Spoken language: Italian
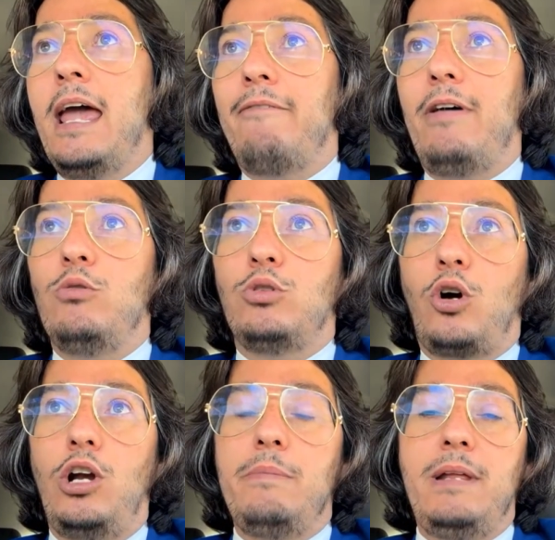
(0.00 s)
È
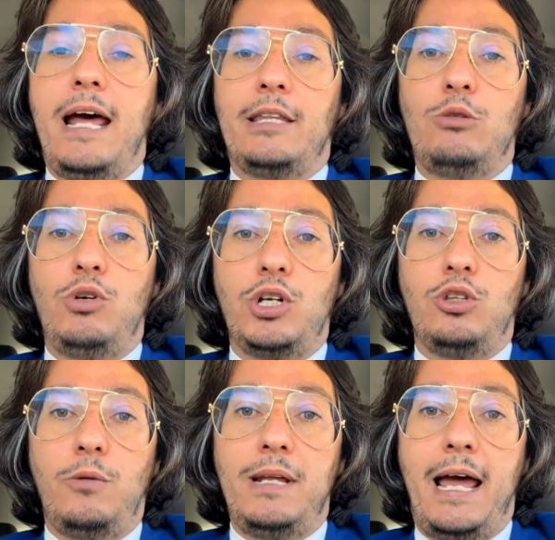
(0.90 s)
avvenuto con il miliardo e
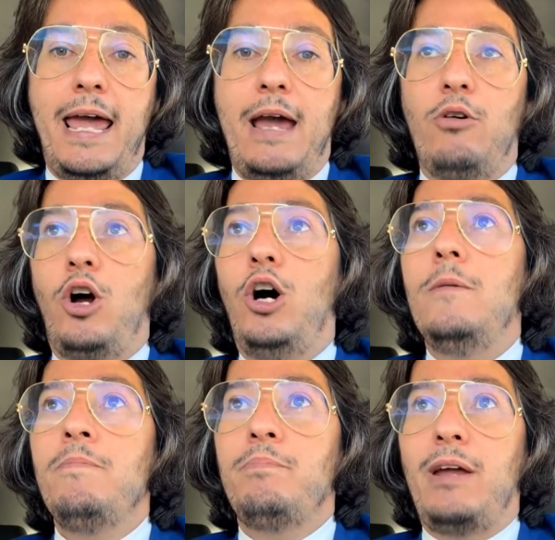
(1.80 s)
200 mila euro
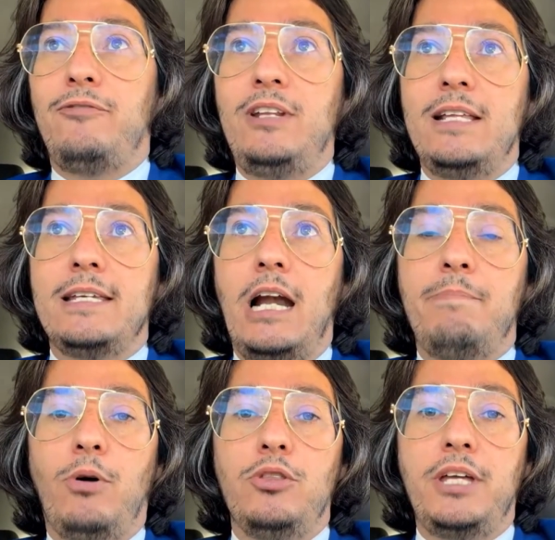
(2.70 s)
per finanziare
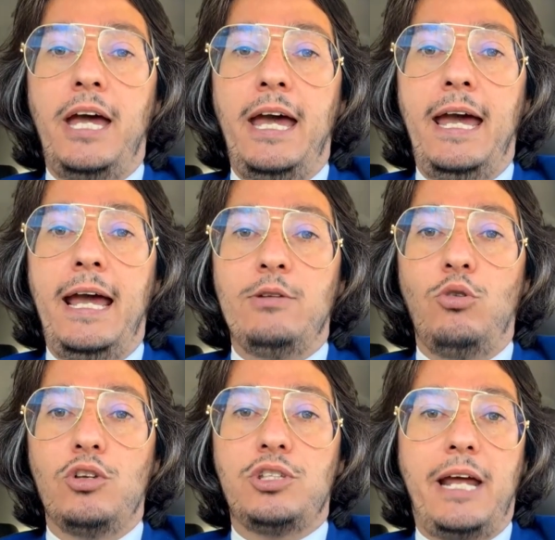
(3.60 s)
il ponte
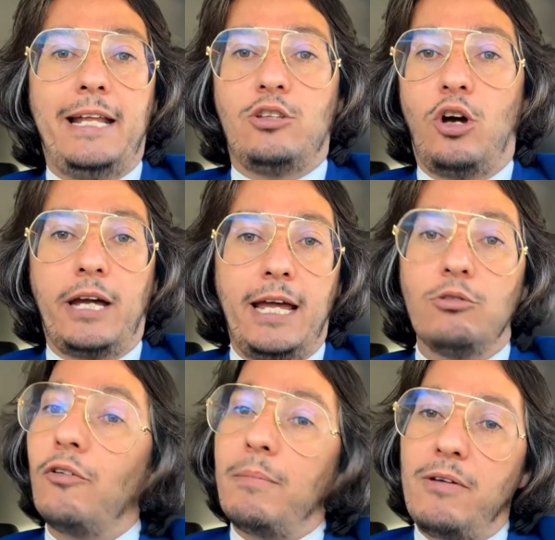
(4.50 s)
sullo stretto che
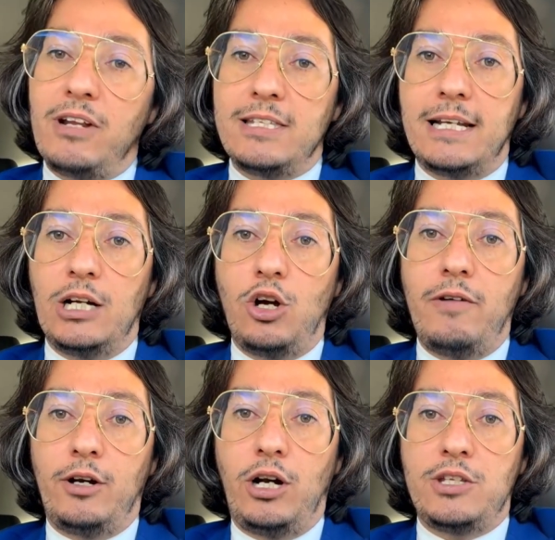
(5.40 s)
dovrebbe finanziare il
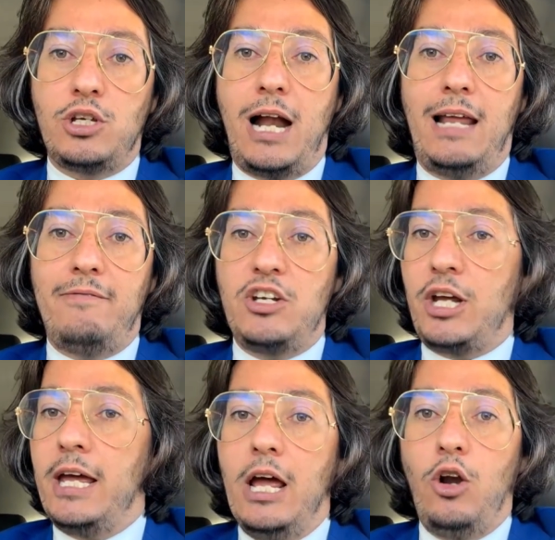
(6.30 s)
governo nazionale,
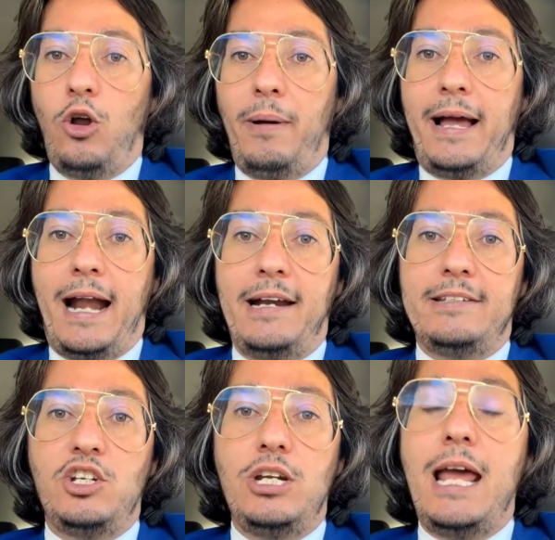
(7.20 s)
invece lo pagheranno
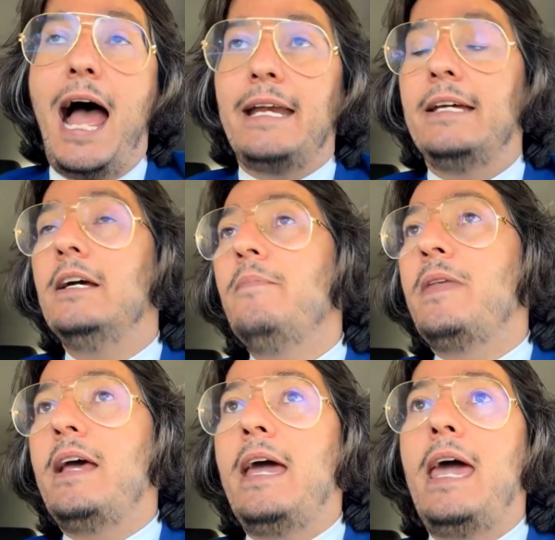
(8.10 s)
i siciliani.
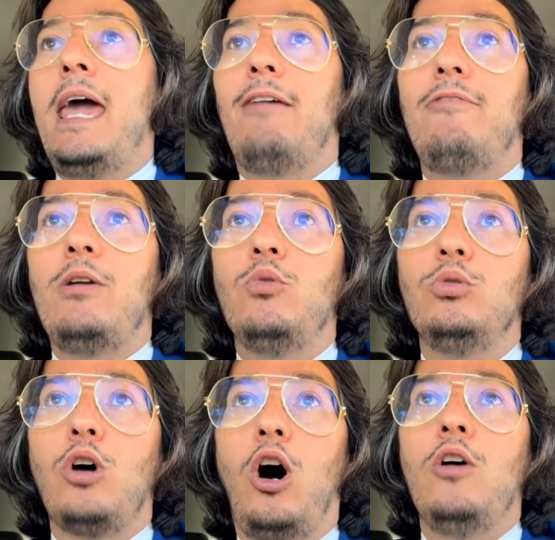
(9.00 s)
è
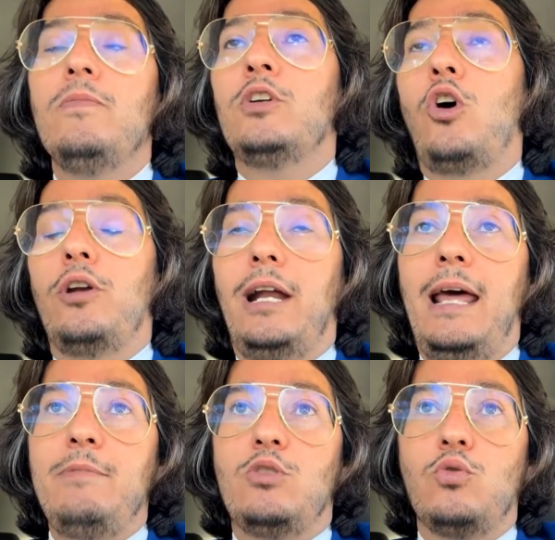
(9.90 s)
avvenuto con
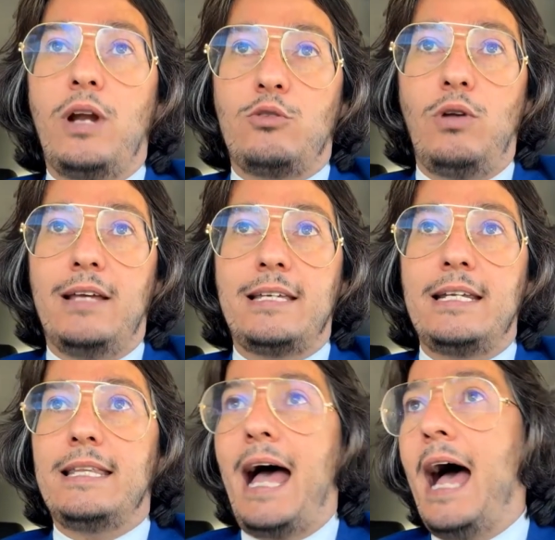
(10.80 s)
le misure sulla
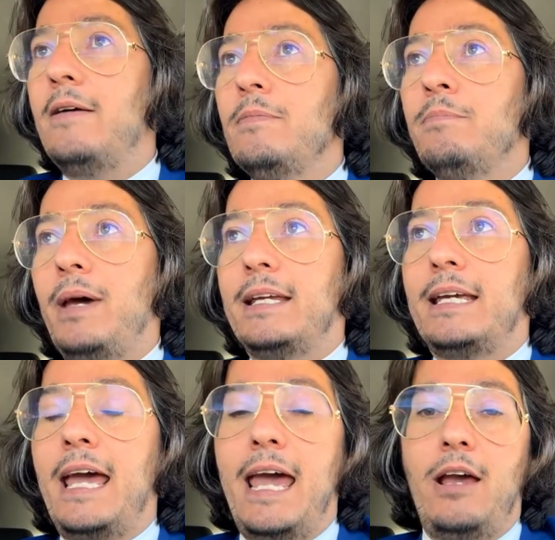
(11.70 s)
sanità
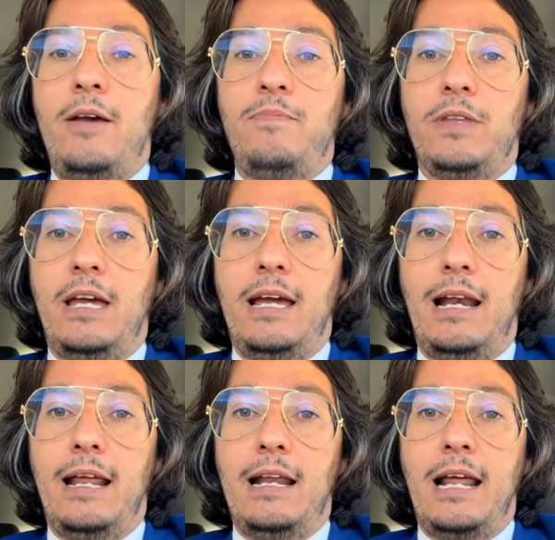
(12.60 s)
perché ehm,
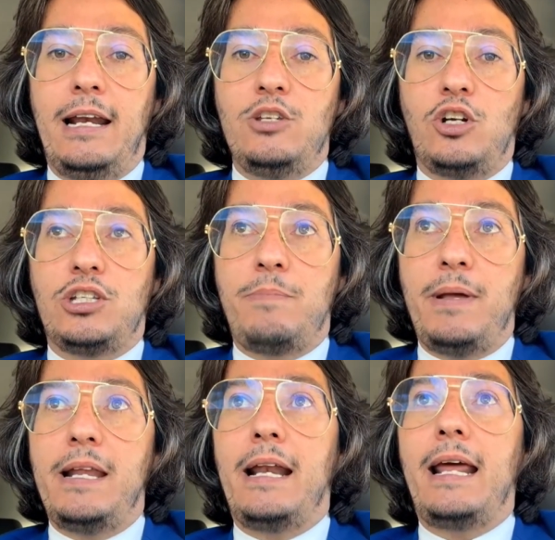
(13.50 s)
le, le, risorse del
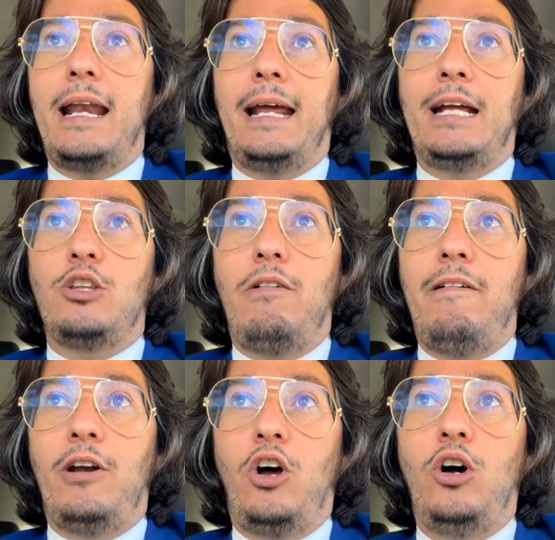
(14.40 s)
PNRR che
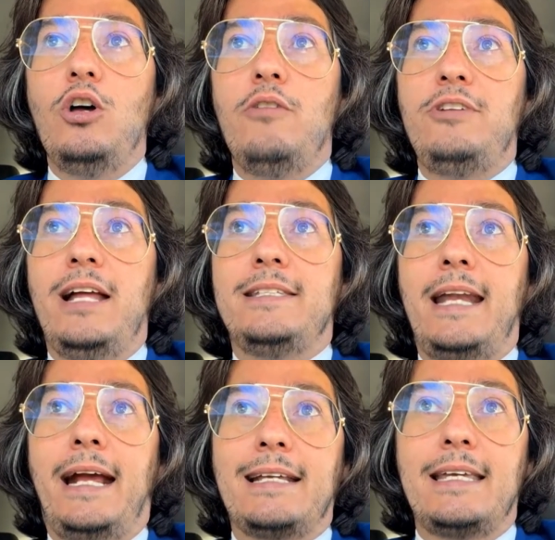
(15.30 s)
dovevano
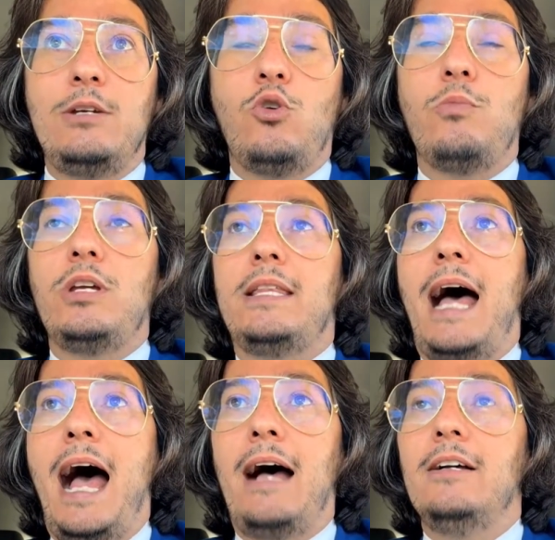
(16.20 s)
finanziare case di
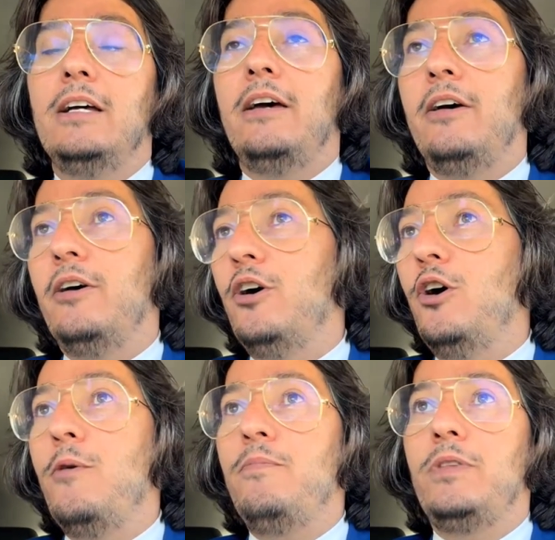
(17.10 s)
comunità,
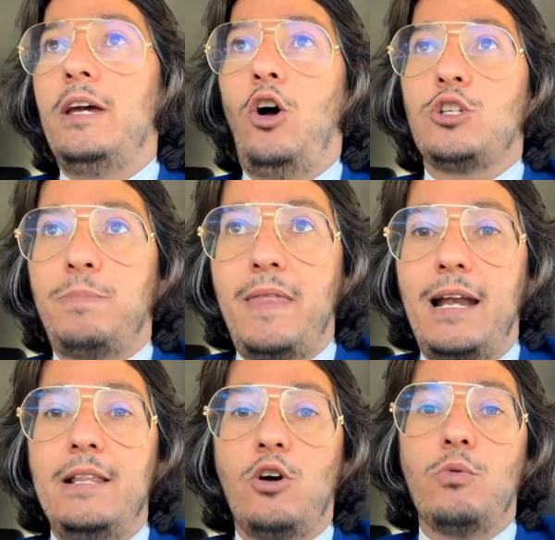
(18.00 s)
ehm,
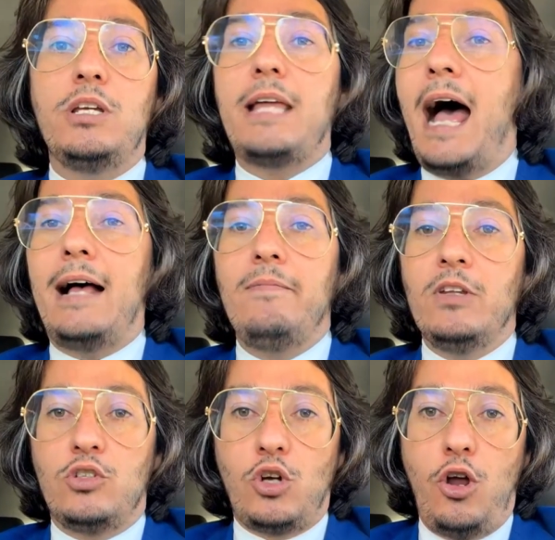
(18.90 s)
ospedali di comunità,
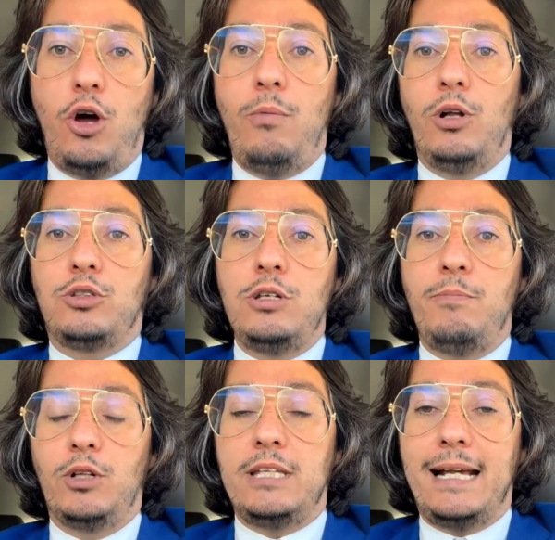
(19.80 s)
sono molt
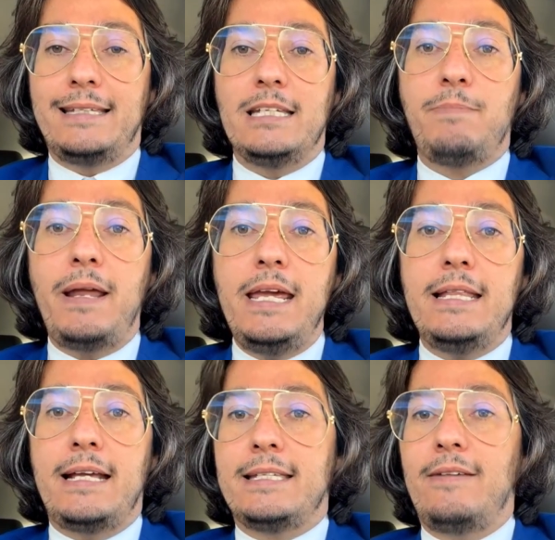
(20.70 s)
in molti casi
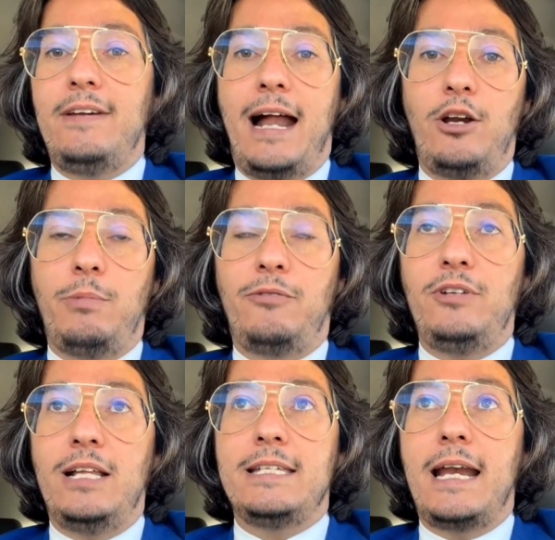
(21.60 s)
sparite e serviranno per
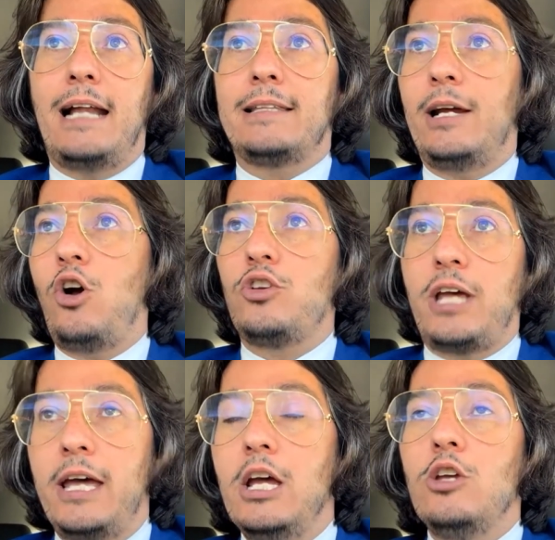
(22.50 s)
finanziare altre
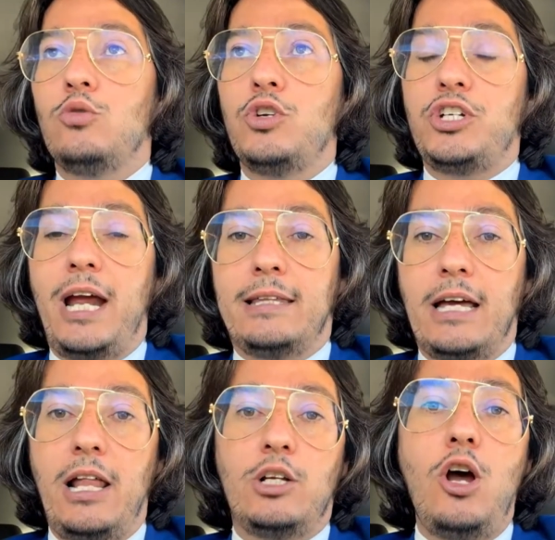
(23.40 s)
cose su
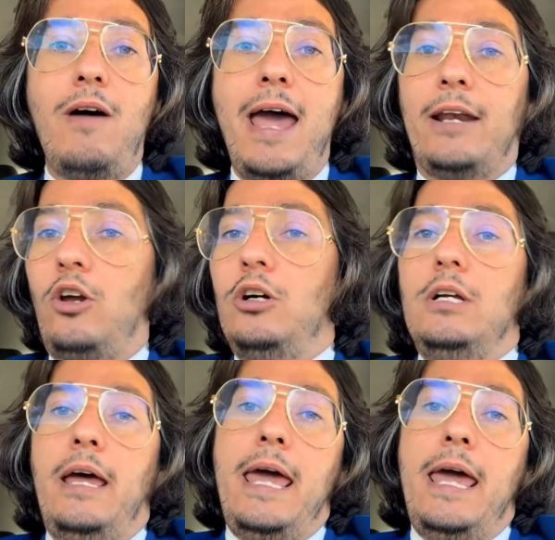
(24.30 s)
scelta del governo.